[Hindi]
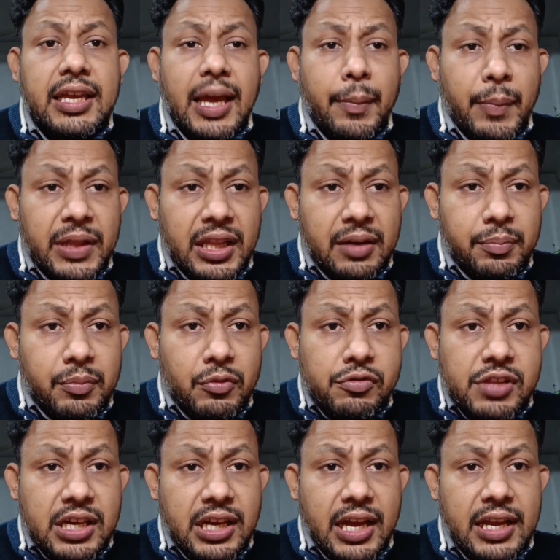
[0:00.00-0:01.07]
या मतलब
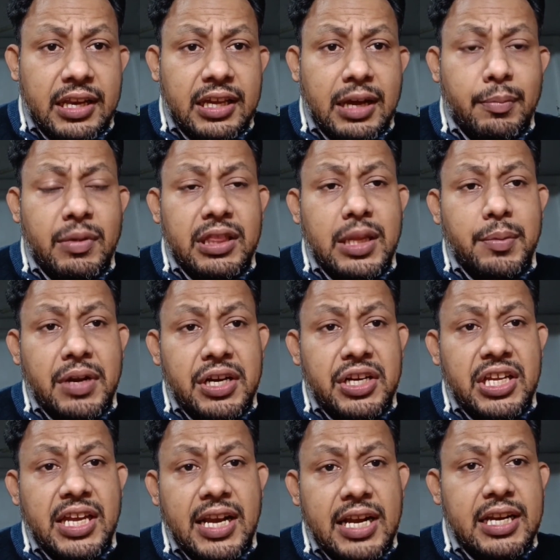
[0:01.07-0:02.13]
उसे कहने का मतलब
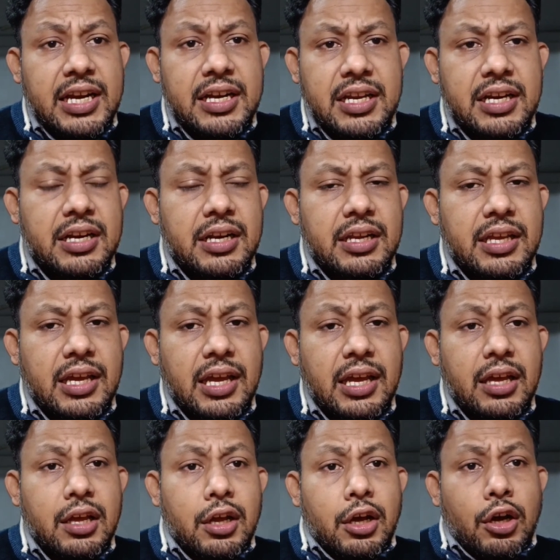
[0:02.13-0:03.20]
कि एड की डिग्री ली है